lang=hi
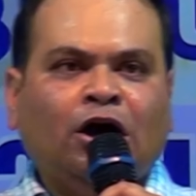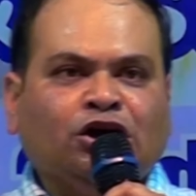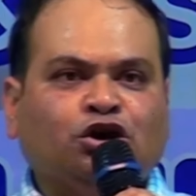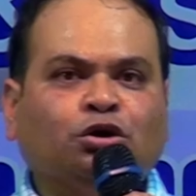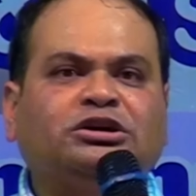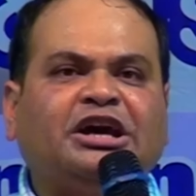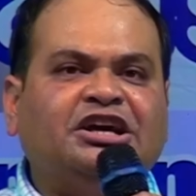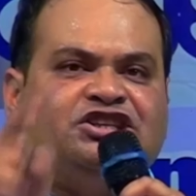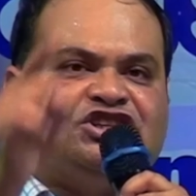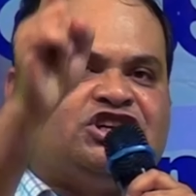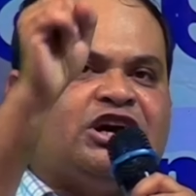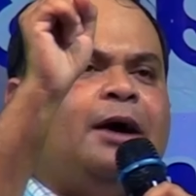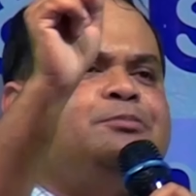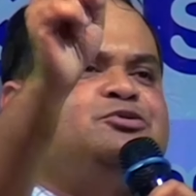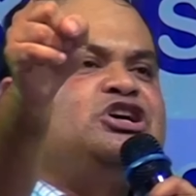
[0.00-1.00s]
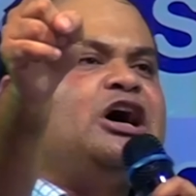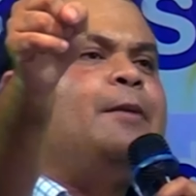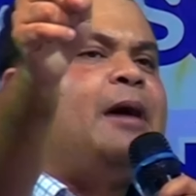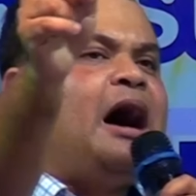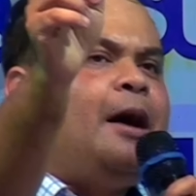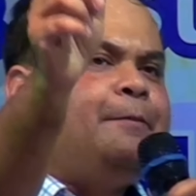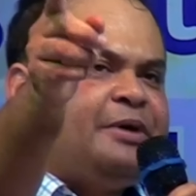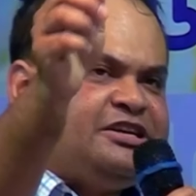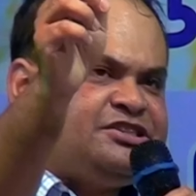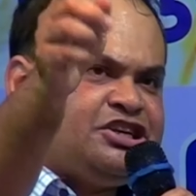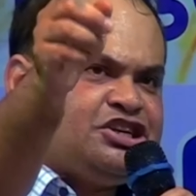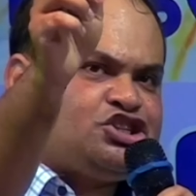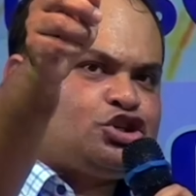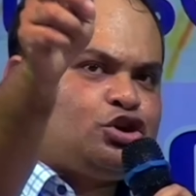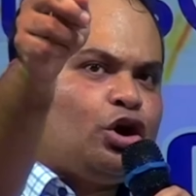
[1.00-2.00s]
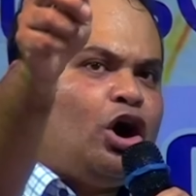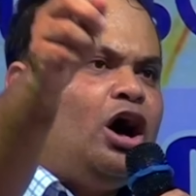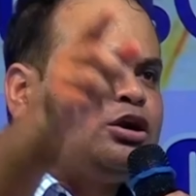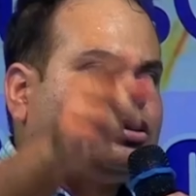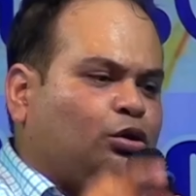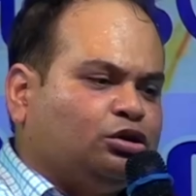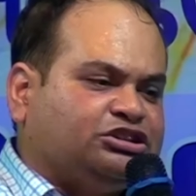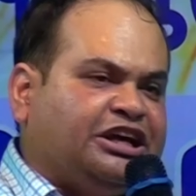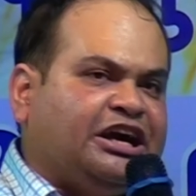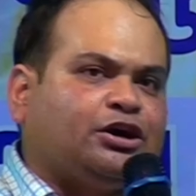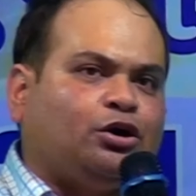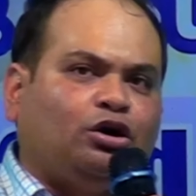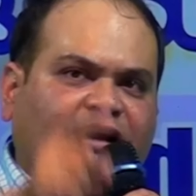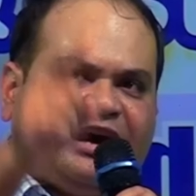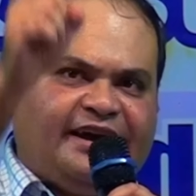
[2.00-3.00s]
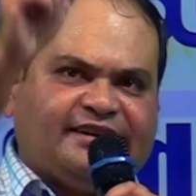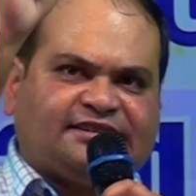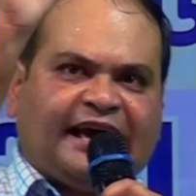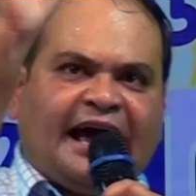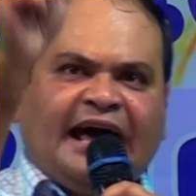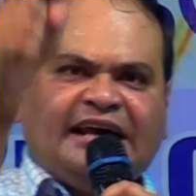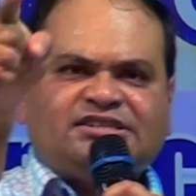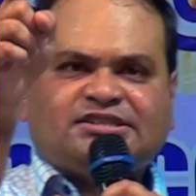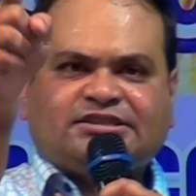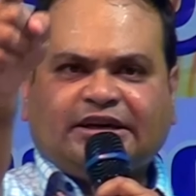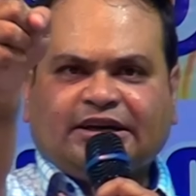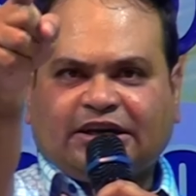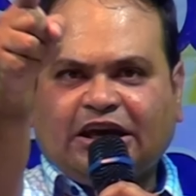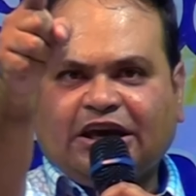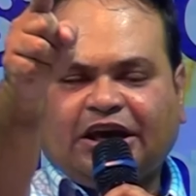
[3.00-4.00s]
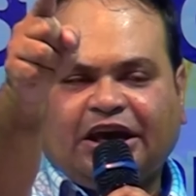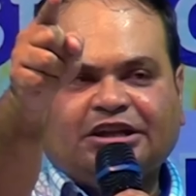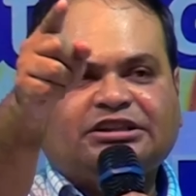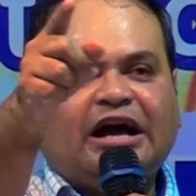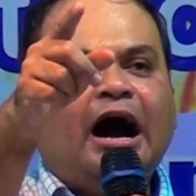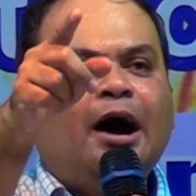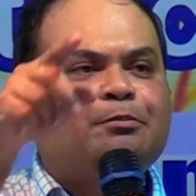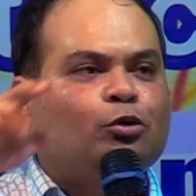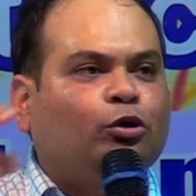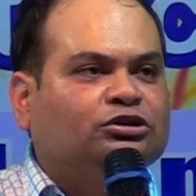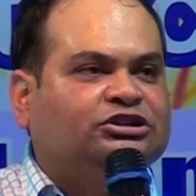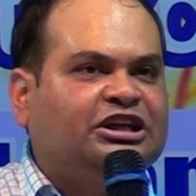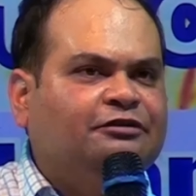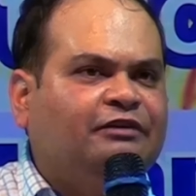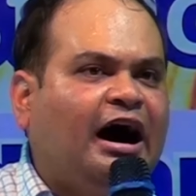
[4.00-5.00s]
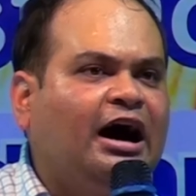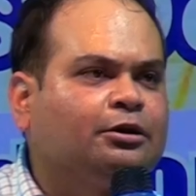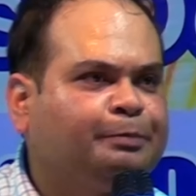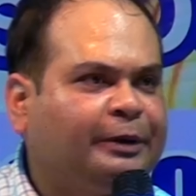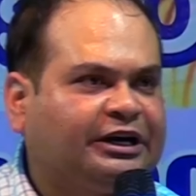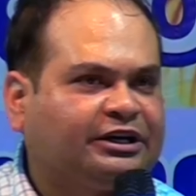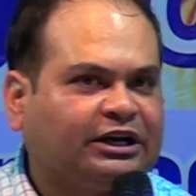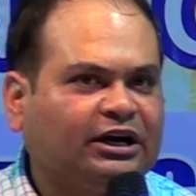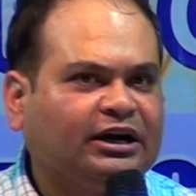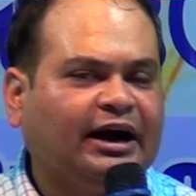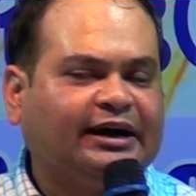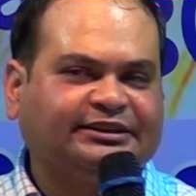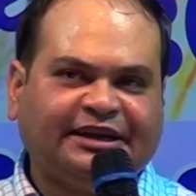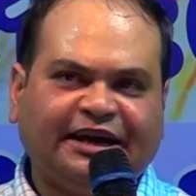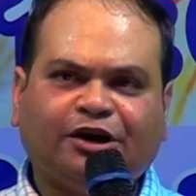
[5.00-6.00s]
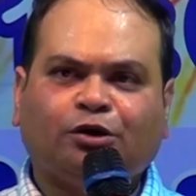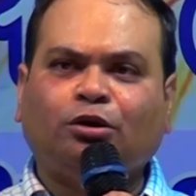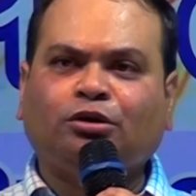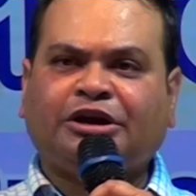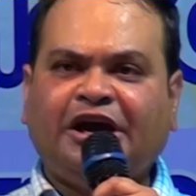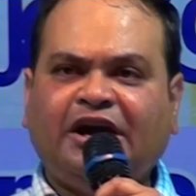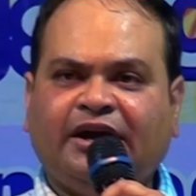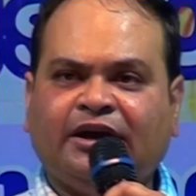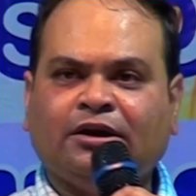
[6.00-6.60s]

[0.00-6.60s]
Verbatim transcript: क्योंकि जब जब आप इस स्क्रॉल को देखोगे इस एस्तर की किताब को दीवार पर टंगा देखोगे